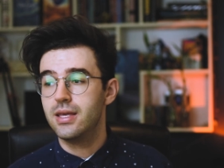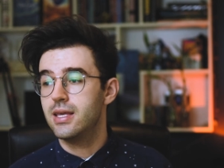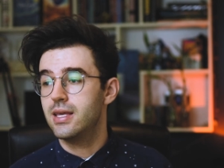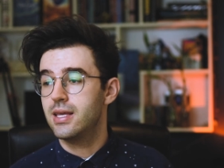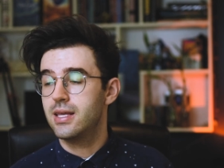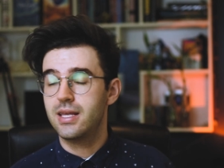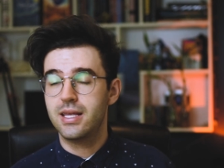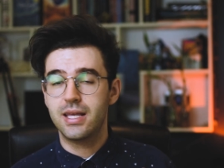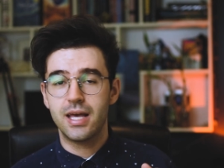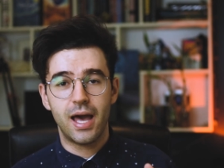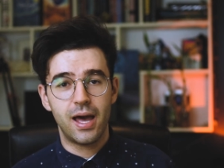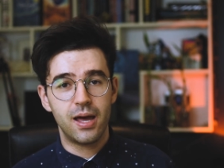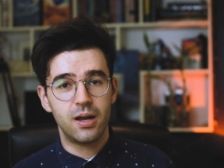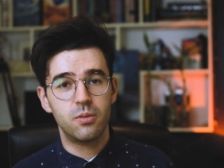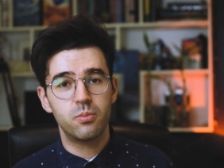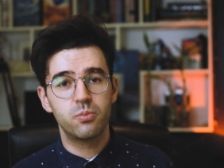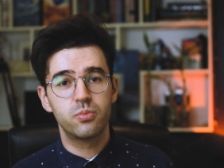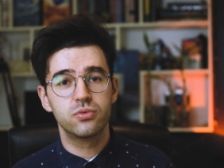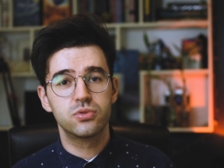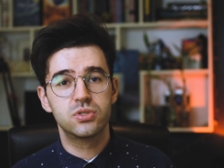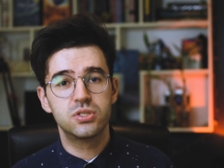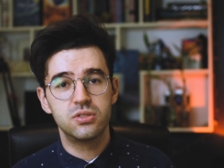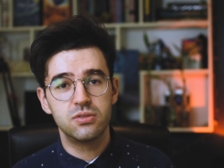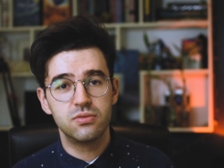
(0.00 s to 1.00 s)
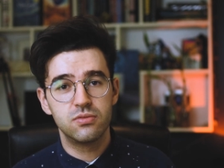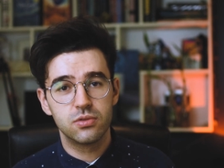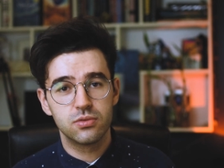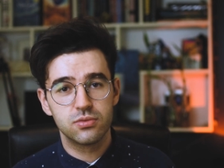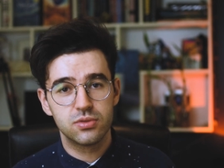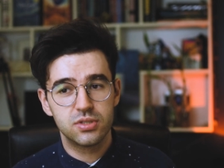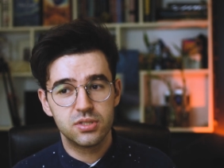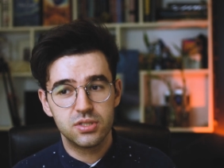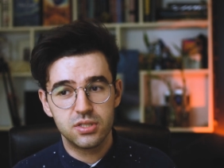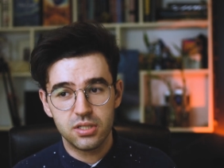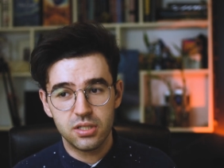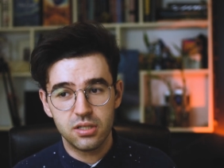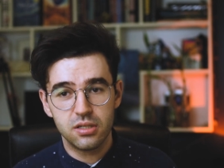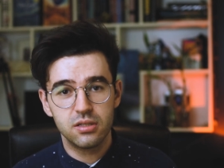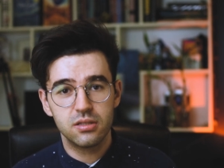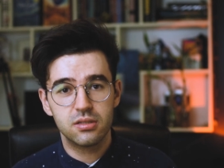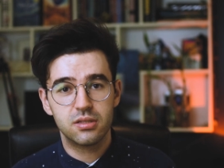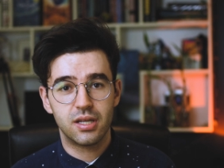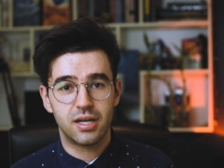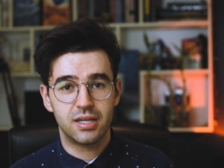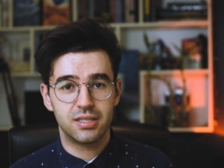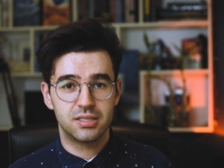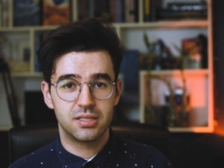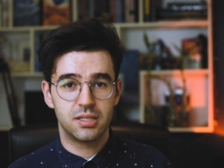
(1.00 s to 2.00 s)
e que era possível sim
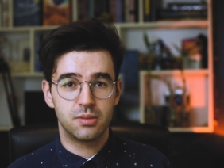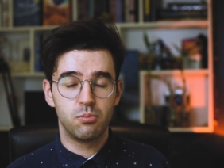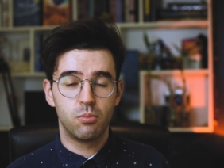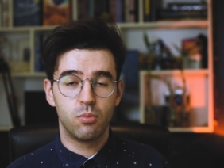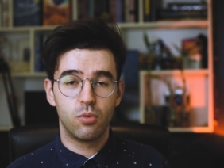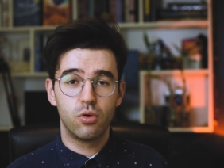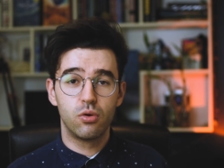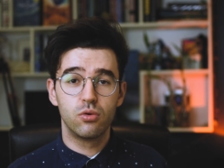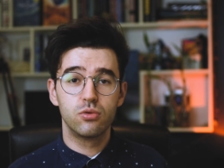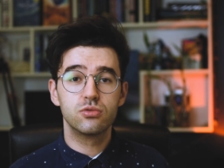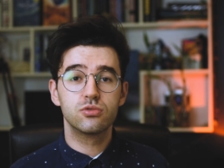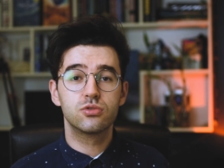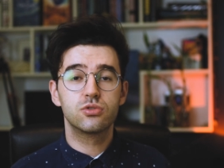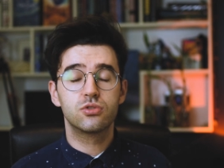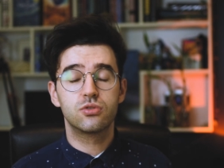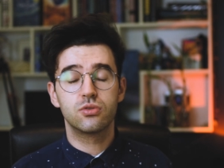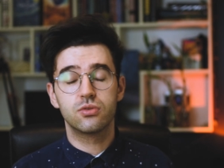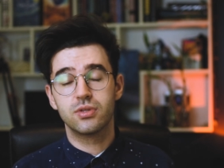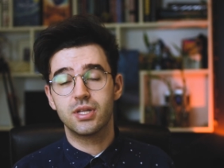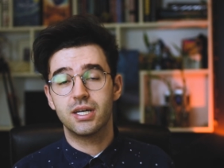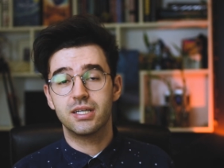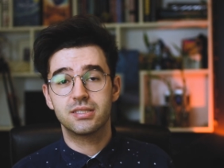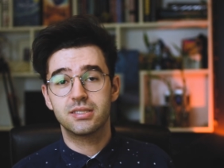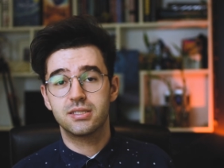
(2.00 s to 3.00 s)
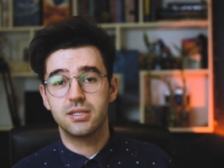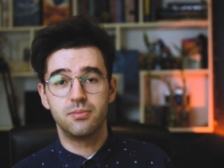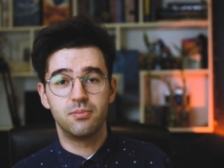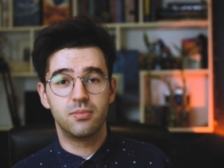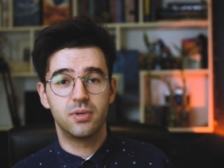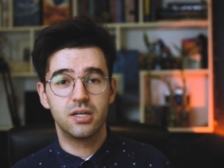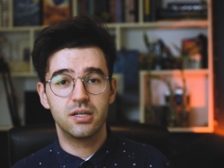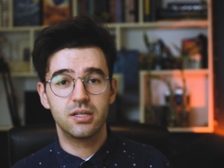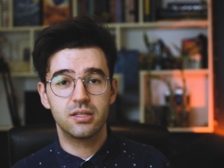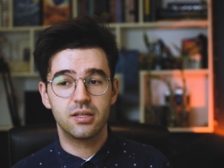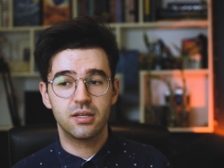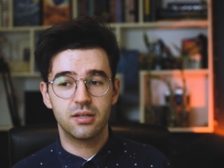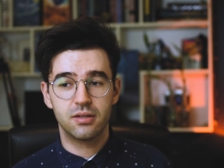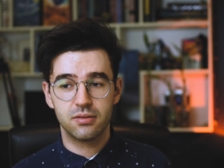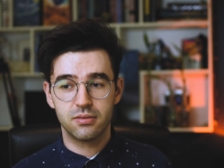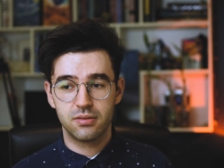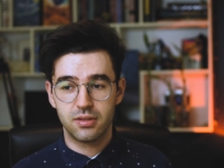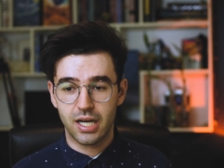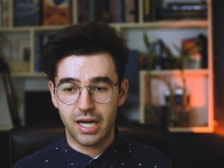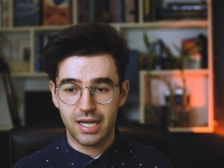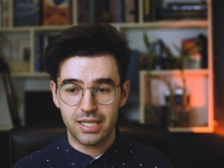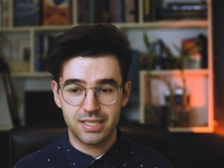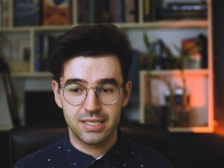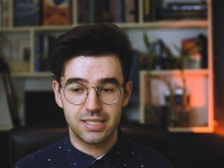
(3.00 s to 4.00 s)
trazer monstro da semana,
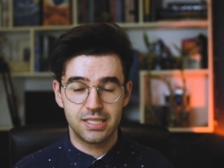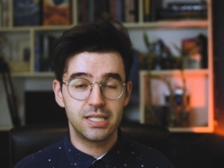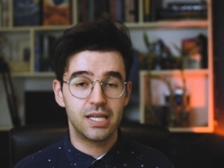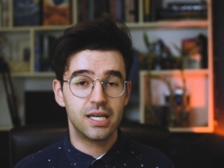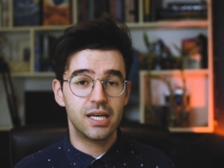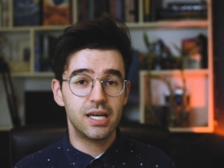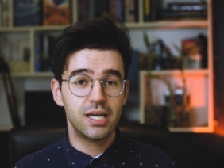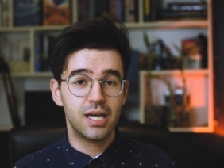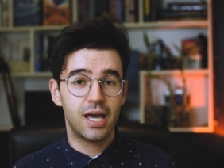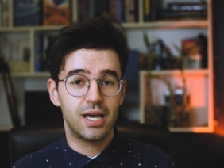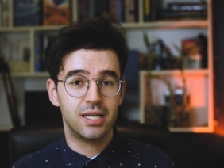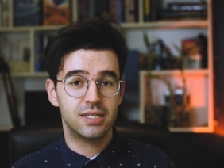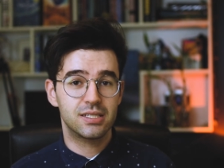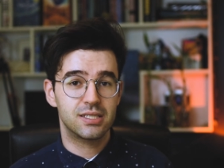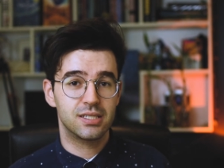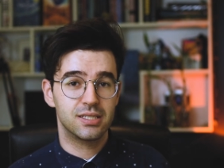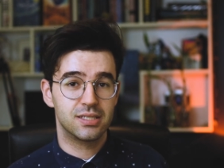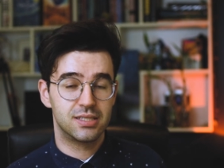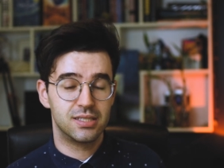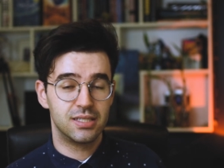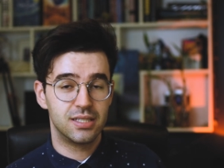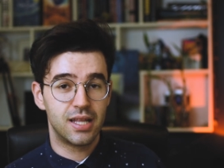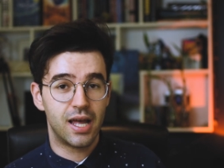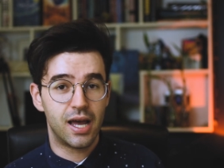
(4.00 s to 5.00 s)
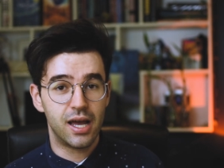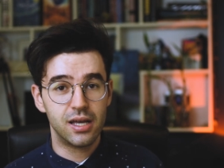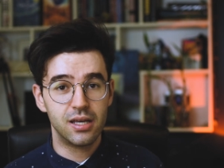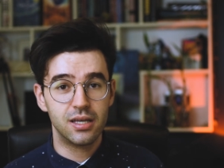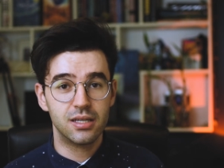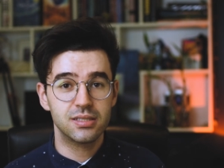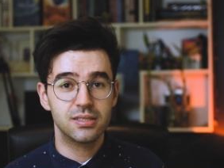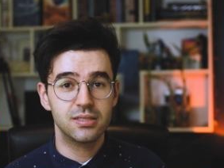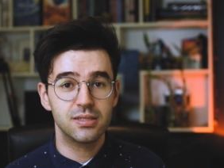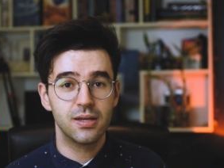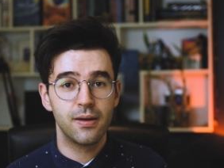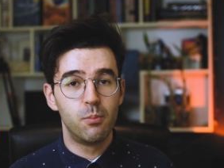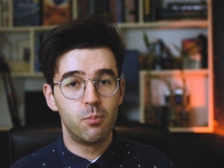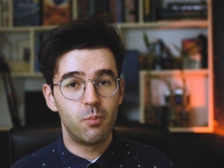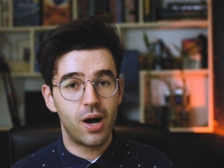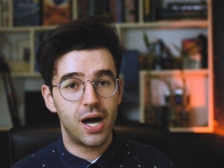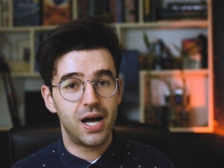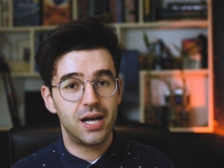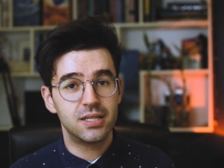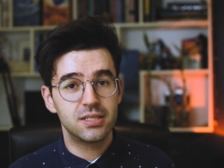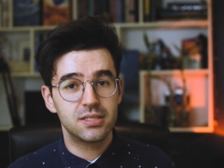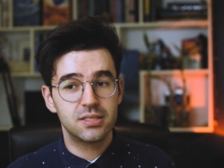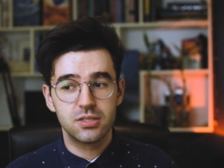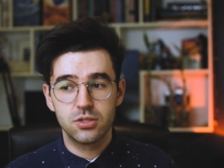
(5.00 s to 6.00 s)
trazer essas ideias,
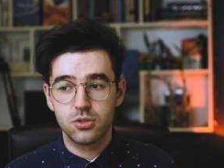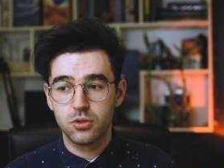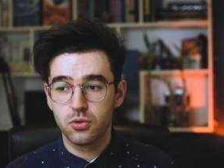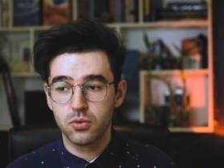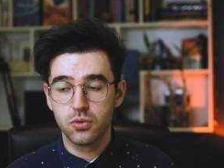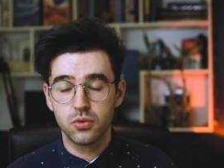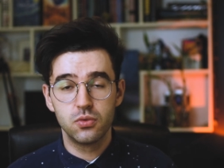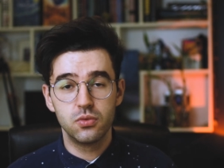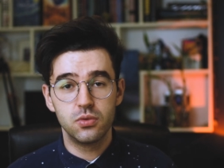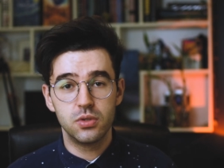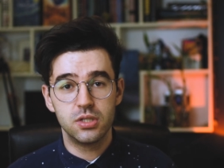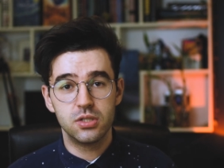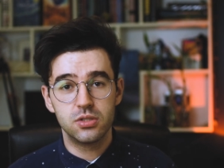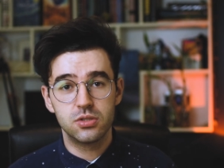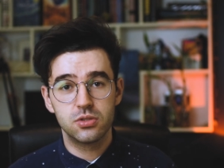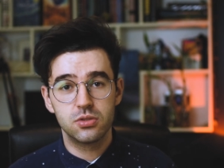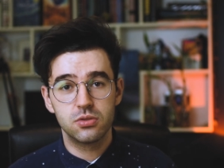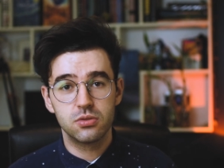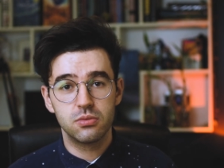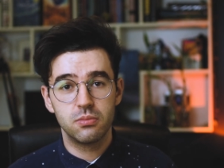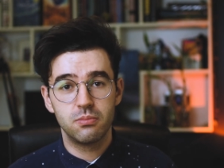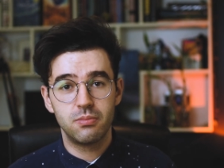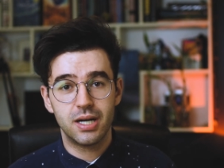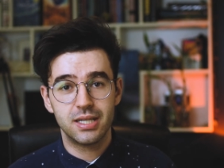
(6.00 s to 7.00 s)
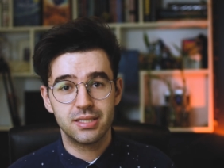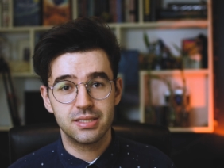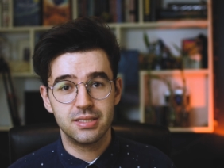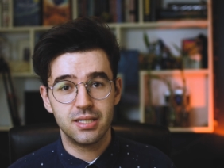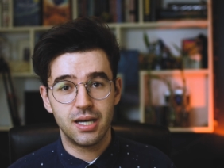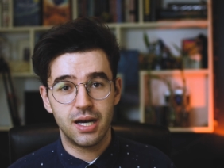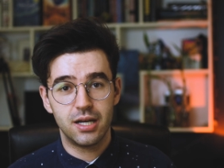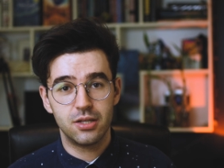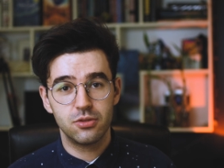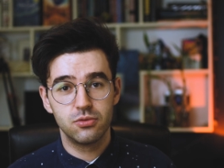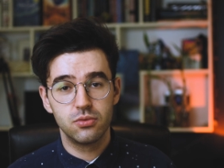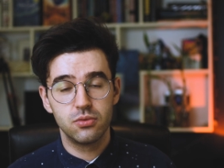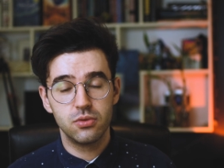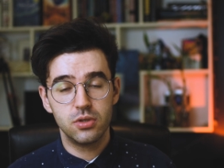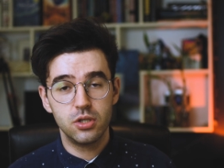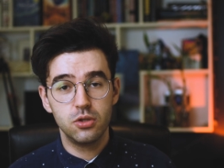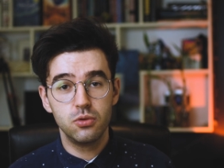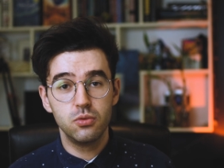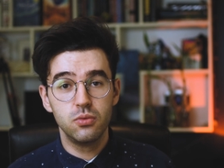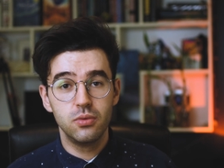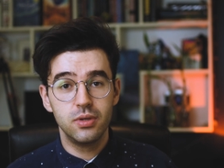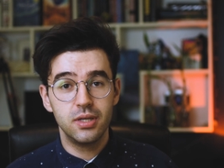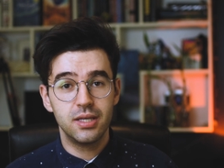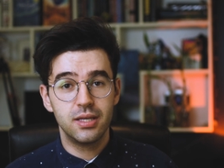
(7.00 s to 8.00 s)
mas tudo isso baseado
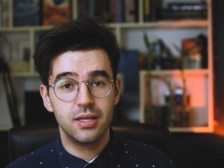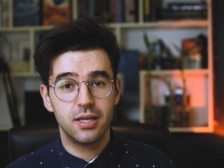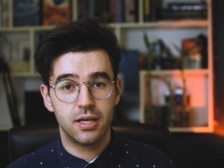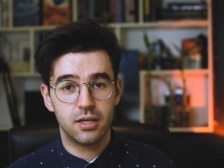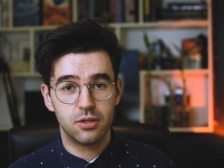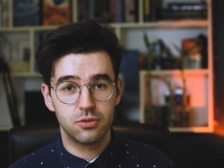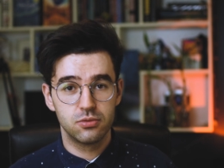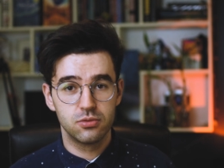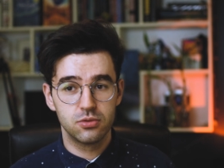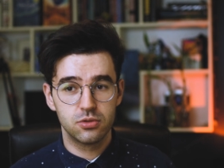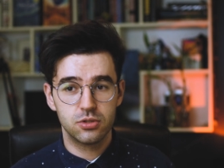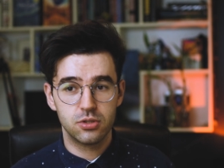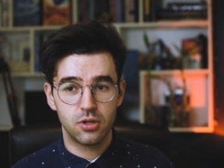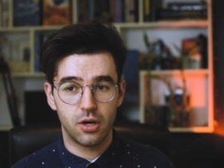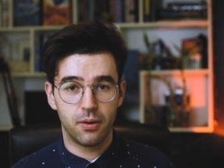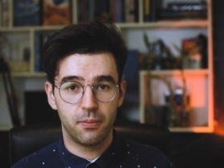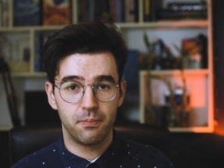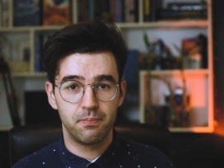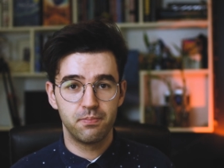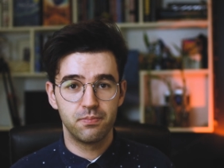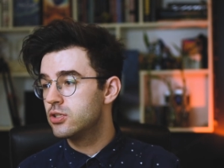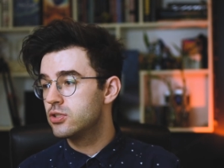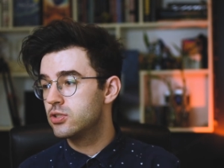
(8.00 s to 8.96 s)
em um enredo só.